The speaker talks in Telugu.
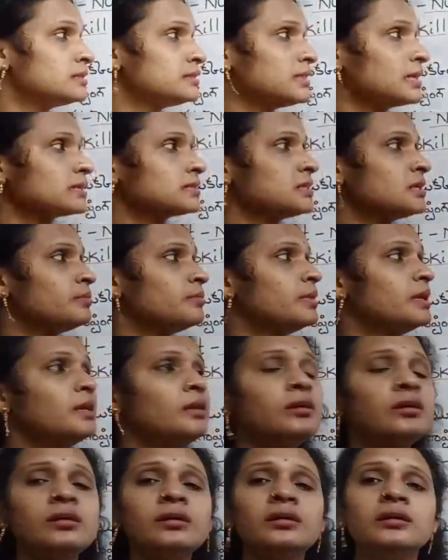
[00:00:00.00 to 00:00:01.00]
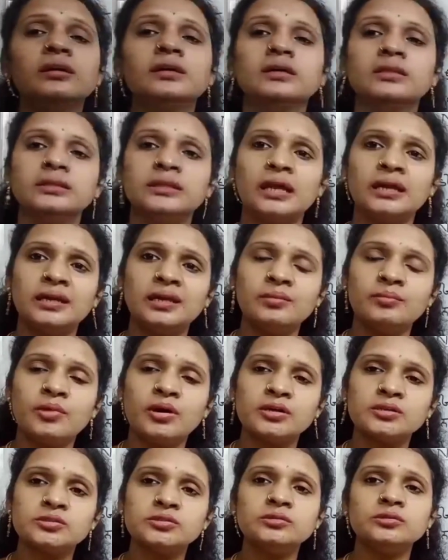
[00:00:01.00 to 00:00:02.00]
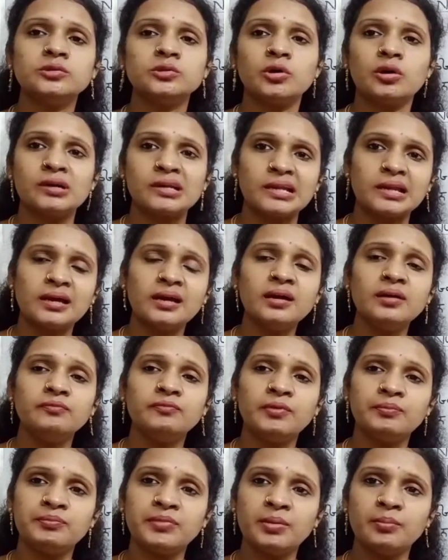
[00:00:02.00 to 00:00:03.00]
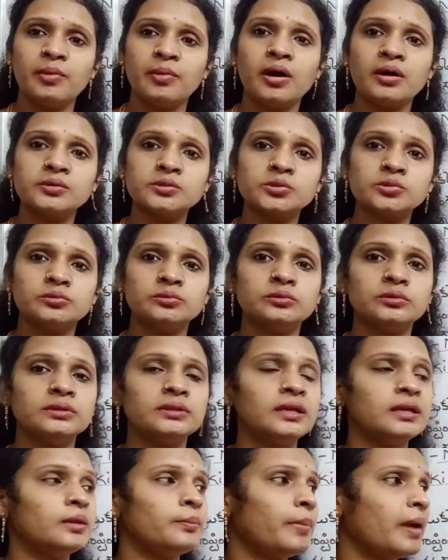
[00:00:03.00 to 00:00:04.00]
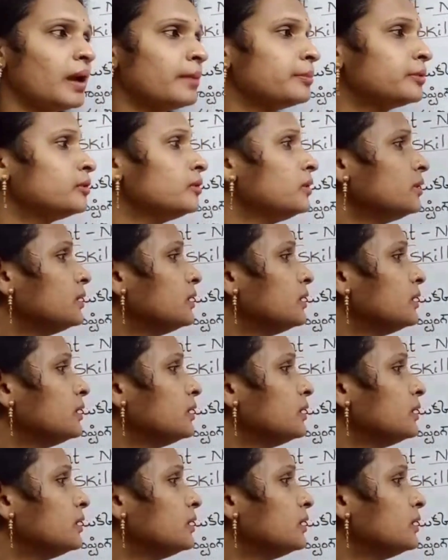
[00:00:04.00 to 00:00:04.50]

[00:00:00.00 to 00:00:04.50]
సెక్షన్ బిలో థర్టీ మార్క్స్ టోటల్గా ఫిఫ్టీ మార్క్స్కి ఉంటుందండి పేపర్